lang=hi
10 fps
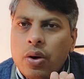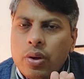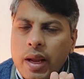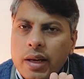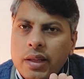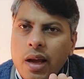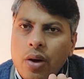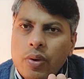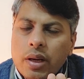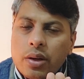और एनी
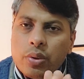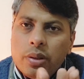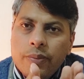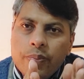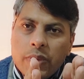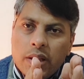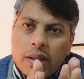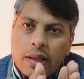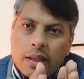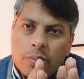हाव अगर कोई
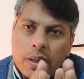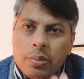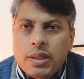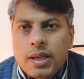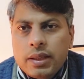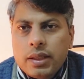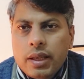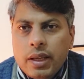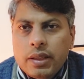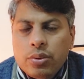दिक्कत बन भी
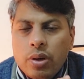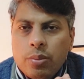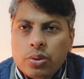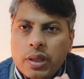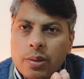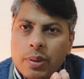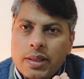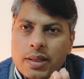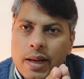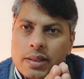जाती है थोड़ा बहुत कहीं
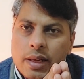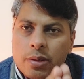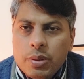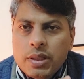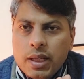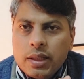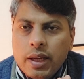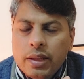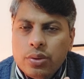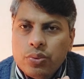पर स्क्रैच लग भी
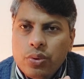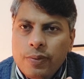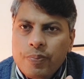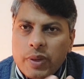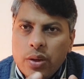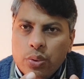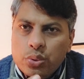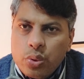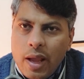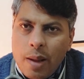जाता है तो वो
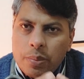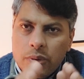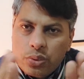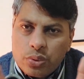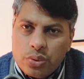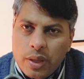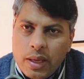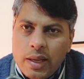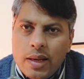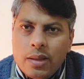उसको एप उसको जो
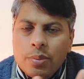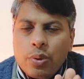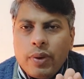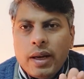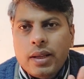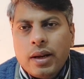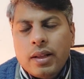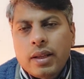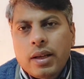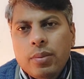है हीलिंग प्रोवाइड
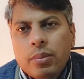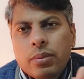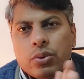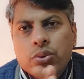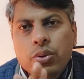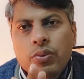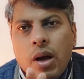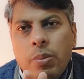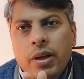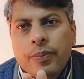करा देगा उसको
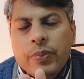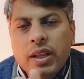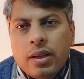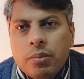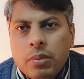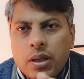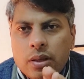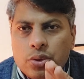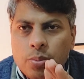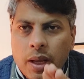वहाँ
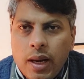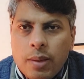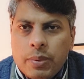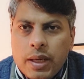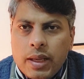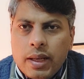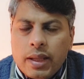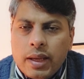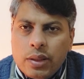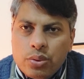पर जो मल आपका
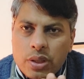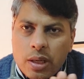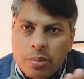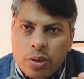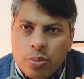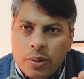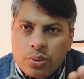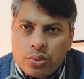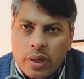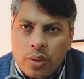निकल के आता है उस जख्म के
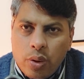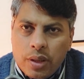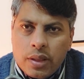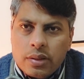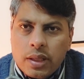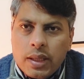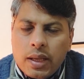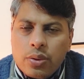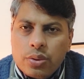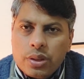ऊपर उसको एक कॉटेड
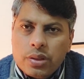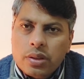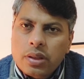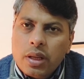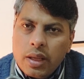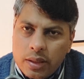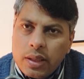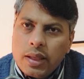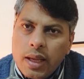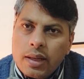तैयार कोटे
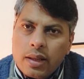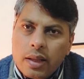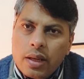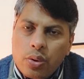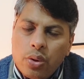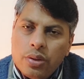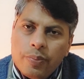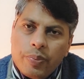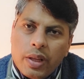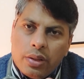एक तैयार कर देगा कॉट
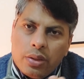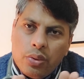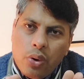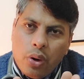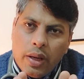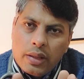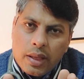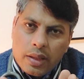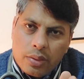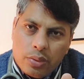तो वो ऑयल
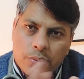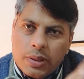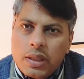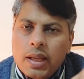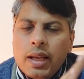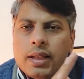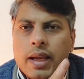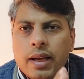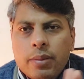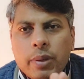के थ्रू उस पर से निकल
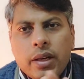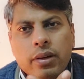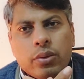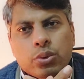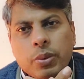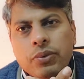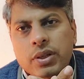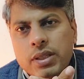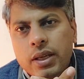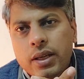जाएगा मल उसमें
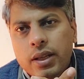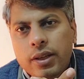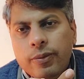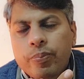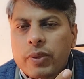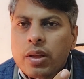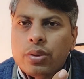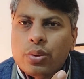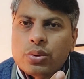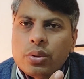फंसेगा नहीं
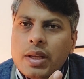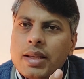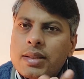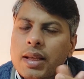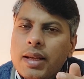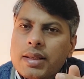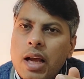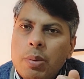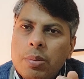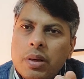दोस्तों इस तरह
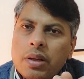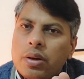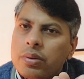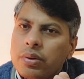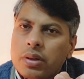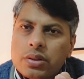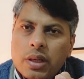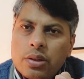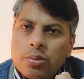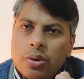से आप अपने
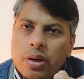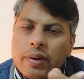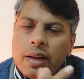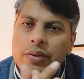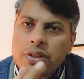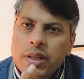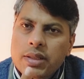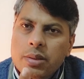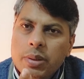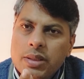सर्दियों में होने वाले फिशर
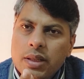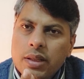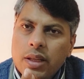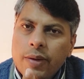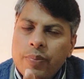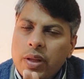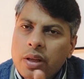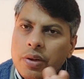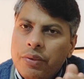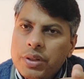से बच सकते हैं
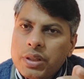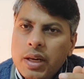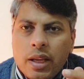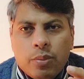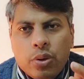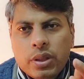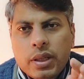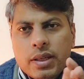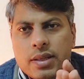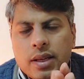फिशर एक बहुत
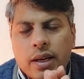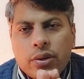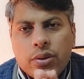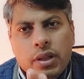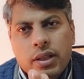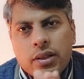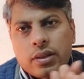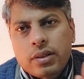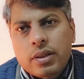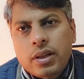ही कष्टकारी और
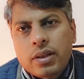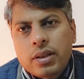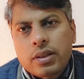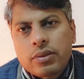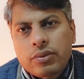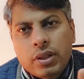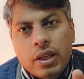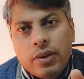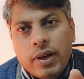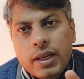दर्द
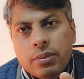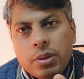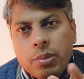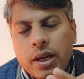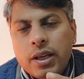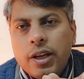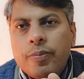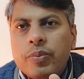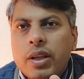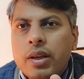देने वाली बीमारी
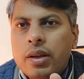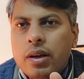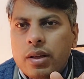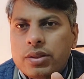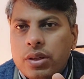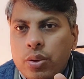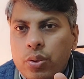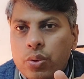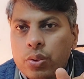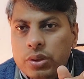है जिन
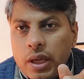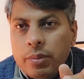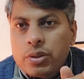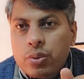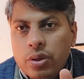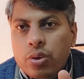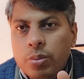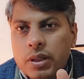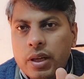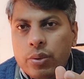लोगों को होता है बस उन्हीं
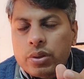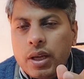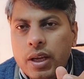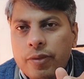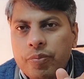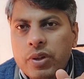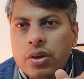को पता होता है